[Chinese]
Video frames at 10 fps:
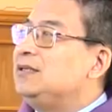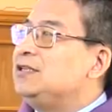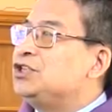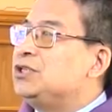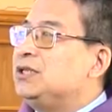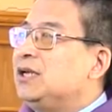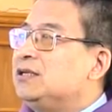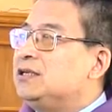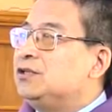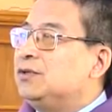这一事
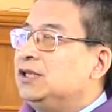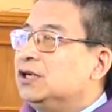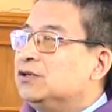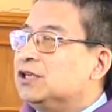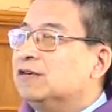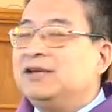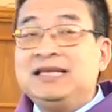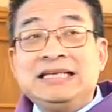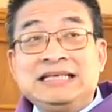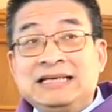件之所以能够成为
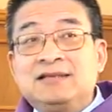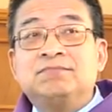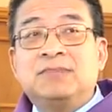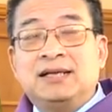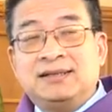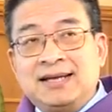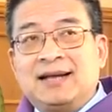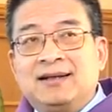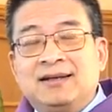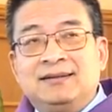阴间的门
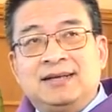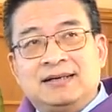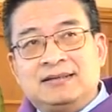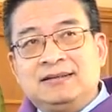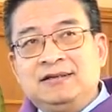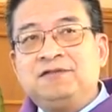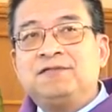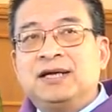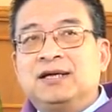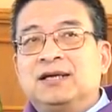呢，乃是
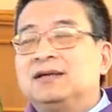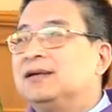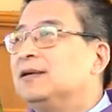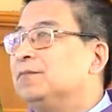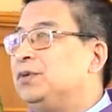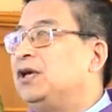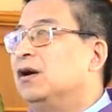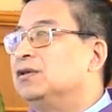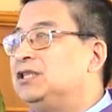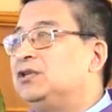因为
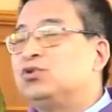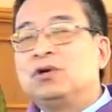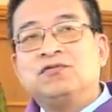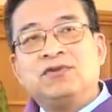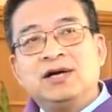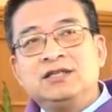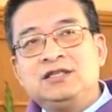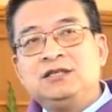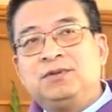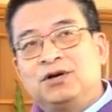嫖妓双方、
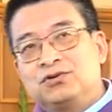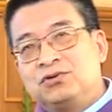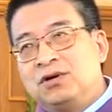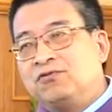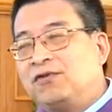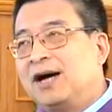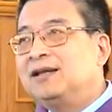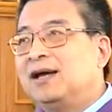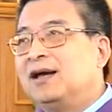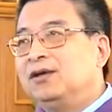妓嫖双
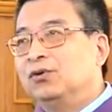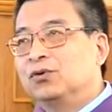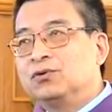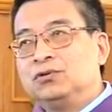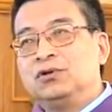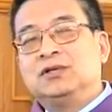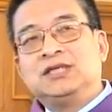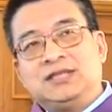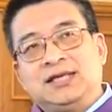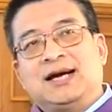方呢有共同
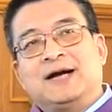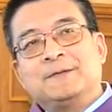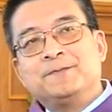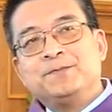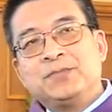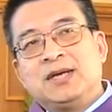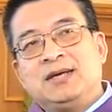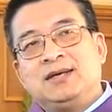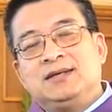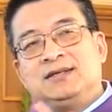的信仰：
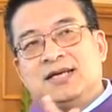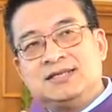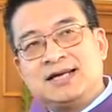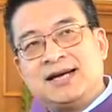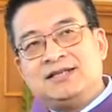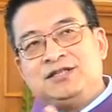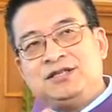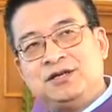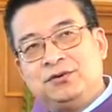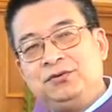钱财、
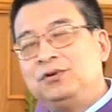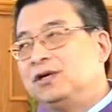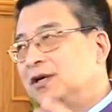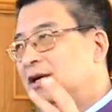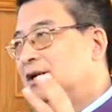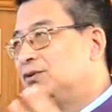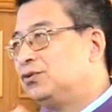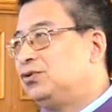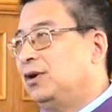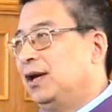情欲和
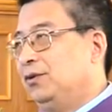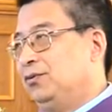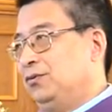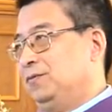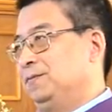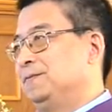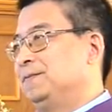权欲。